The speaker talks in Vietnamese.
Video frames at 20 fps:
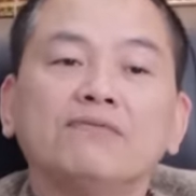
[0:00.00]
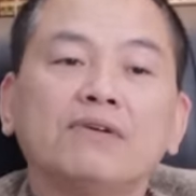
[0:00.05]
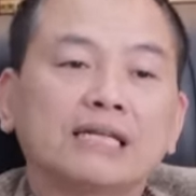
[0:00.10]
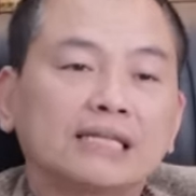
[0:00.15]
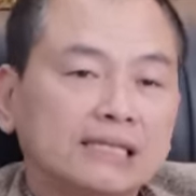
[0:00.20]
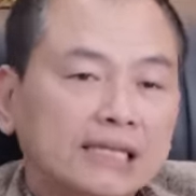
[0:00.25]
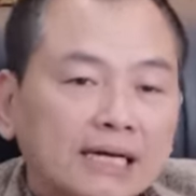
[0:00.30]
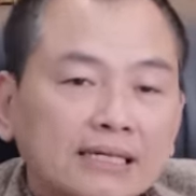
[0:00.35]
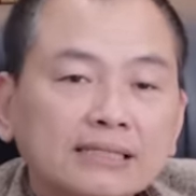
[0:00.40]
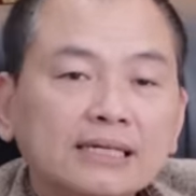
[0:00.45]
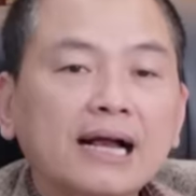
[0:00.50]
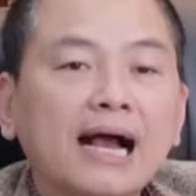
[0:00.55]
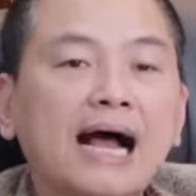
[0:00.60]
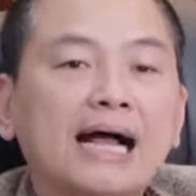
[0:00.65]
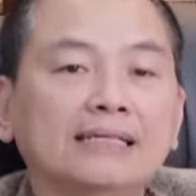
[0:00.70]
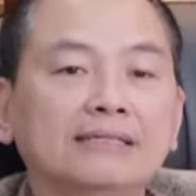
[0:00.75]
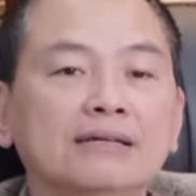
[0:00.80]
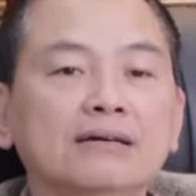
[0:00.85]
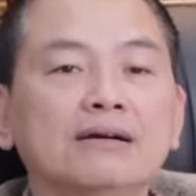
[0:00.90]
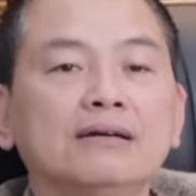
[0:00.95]
và tất
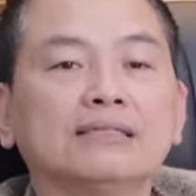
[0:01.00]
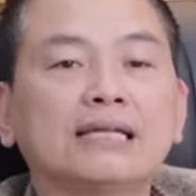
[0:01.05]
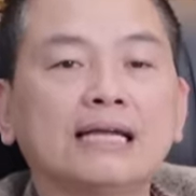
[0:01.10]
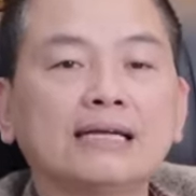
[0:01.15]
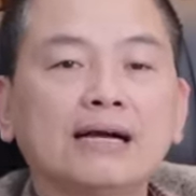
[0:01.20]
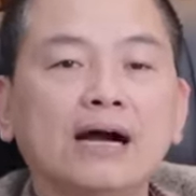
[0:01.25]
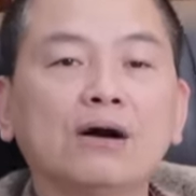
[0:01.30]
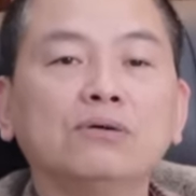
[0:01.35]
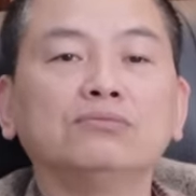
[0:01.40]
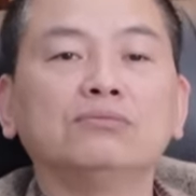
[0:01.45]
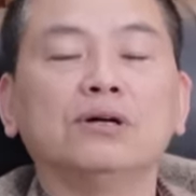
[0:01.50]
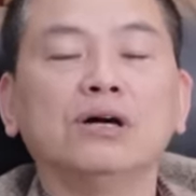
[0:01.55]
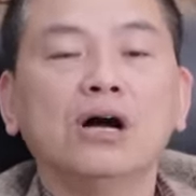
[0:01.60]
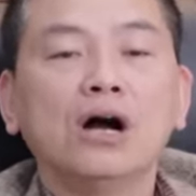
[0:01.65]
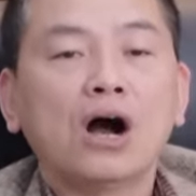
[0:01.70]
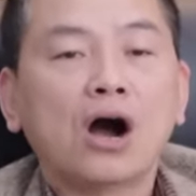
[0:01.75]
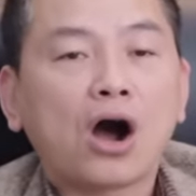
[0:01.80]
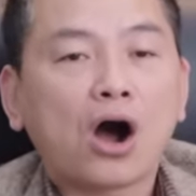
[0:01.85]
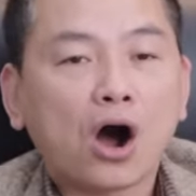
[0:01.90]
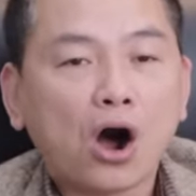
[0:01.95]
cả những người thành công
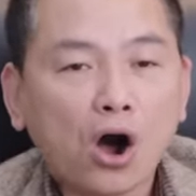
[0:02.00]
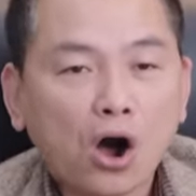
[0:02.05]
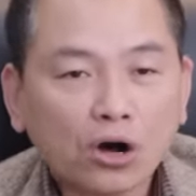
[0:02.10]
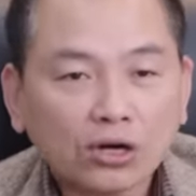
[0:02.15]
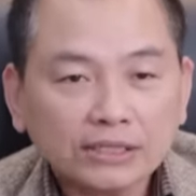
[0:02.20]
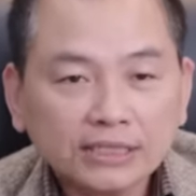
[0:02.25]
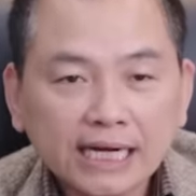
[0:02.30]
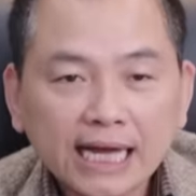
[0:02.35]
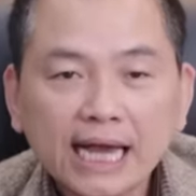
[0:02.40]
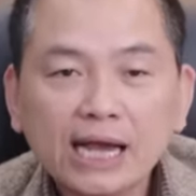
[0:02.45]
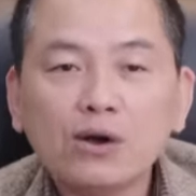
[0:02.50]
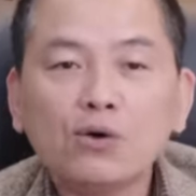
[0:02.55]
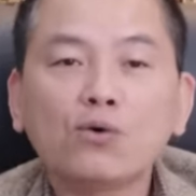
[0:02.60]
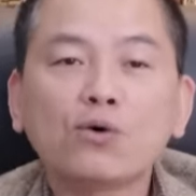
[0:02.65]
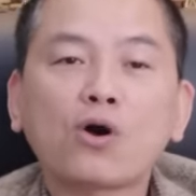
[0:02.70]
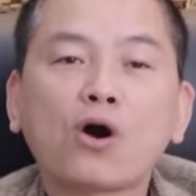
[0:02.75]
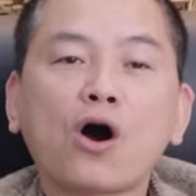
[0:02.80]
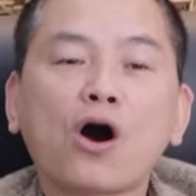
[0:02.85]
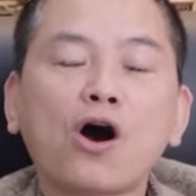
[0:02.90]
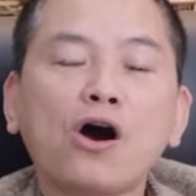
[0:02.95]
họ
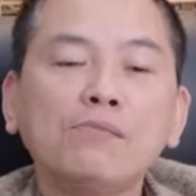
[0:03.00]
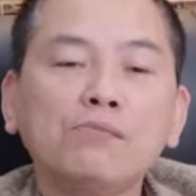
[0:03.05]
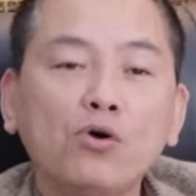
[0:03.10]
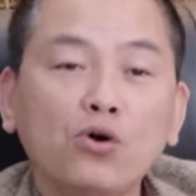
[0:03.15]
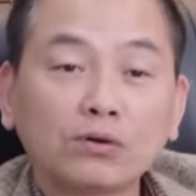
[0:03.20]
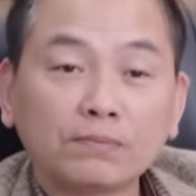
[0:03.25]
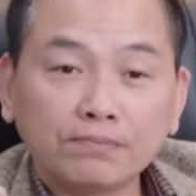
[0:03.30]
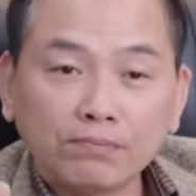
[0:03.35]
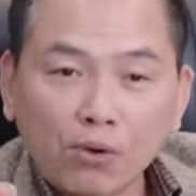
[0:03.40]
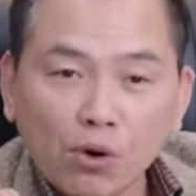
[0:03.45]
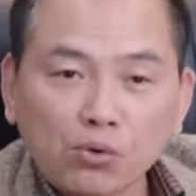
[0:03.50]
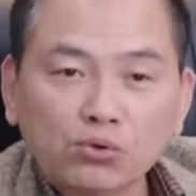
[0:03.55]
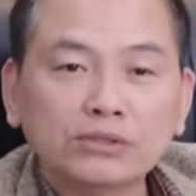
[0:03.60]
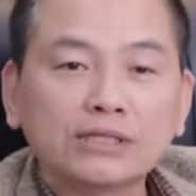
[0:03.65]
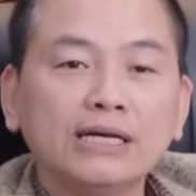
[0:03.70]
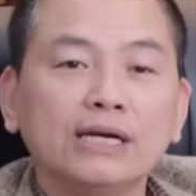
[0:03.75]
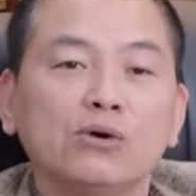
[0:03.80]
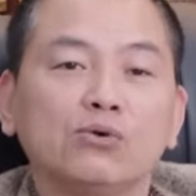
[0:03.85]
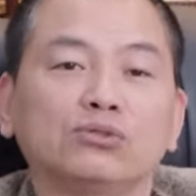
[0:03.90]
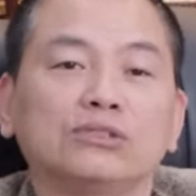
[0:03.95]
đều có một mục
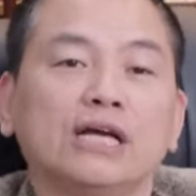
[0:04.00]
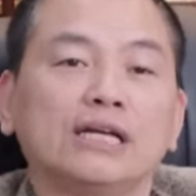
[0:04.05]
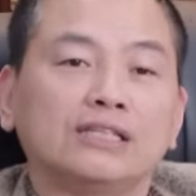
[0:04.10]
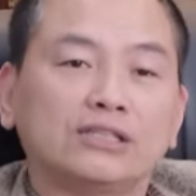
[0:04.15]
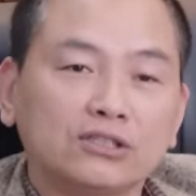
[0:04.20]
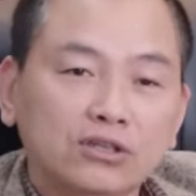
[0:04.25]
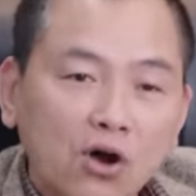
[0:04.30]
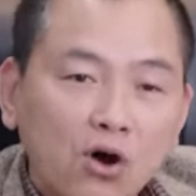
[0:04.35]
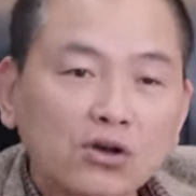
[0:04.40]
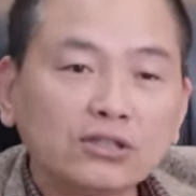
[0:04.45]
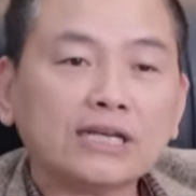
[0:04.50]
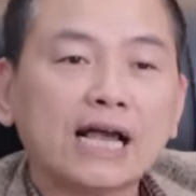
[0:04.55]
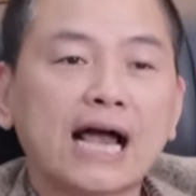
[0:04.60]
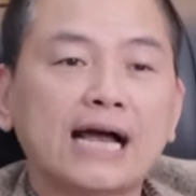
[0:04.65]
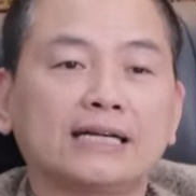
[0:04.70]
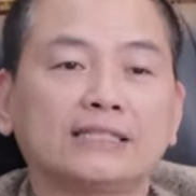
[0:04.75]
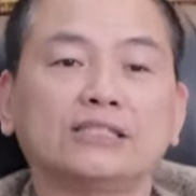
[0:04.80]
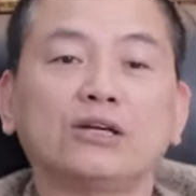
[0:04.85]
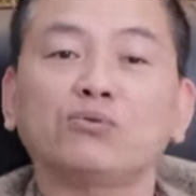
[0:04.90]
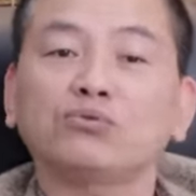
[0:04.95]
tiêu rất rõ
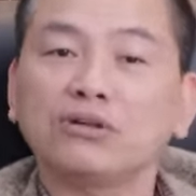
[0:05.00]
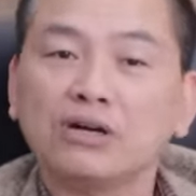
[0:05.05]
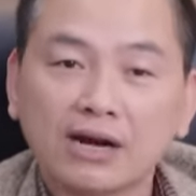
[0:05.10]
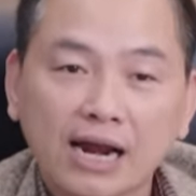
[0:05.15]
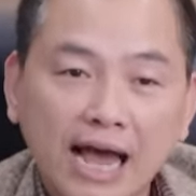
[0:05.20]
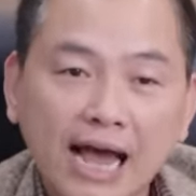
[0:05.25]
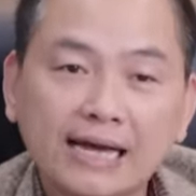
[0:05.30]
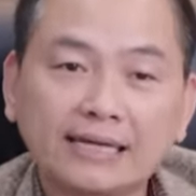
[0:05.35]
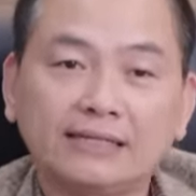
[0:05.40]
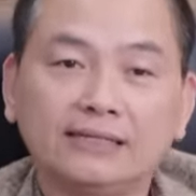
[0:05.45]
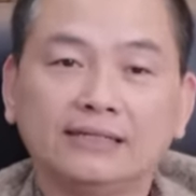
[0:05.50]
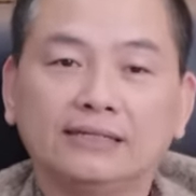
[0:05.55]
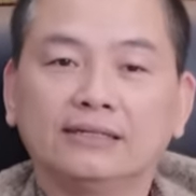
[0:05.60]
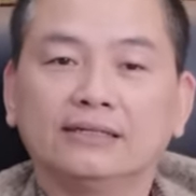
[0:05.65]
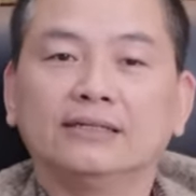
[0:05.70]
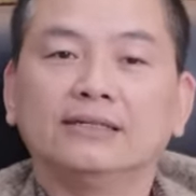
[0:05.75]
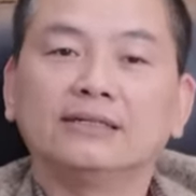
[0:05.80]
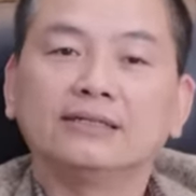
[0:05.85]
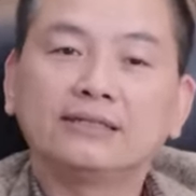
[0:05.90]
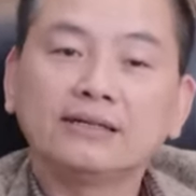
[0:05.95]
ràng trong tương lai
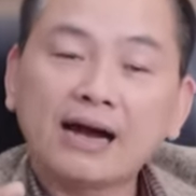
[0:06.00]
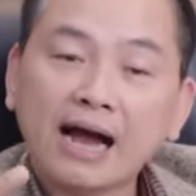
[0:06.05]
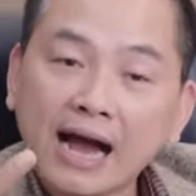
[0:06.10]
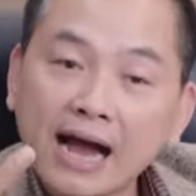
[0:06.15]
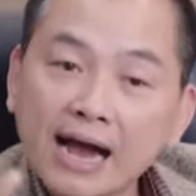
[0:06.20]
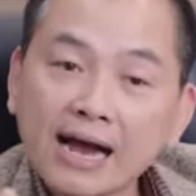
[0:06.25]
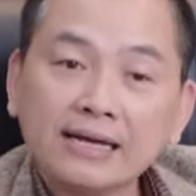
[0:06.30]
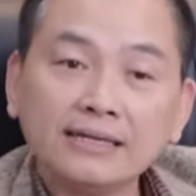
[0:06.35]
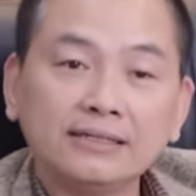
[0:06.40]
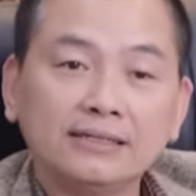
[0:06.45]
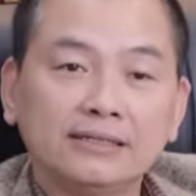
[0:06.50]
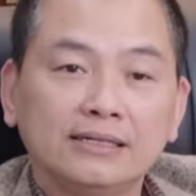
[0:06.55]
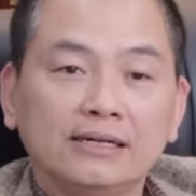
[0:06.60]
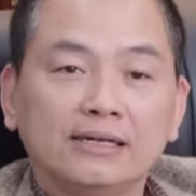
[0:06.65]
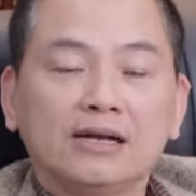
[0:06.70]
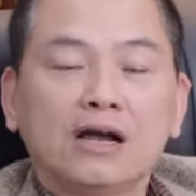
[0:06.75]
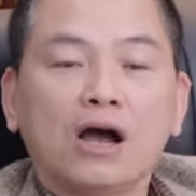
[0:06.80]
thứ hai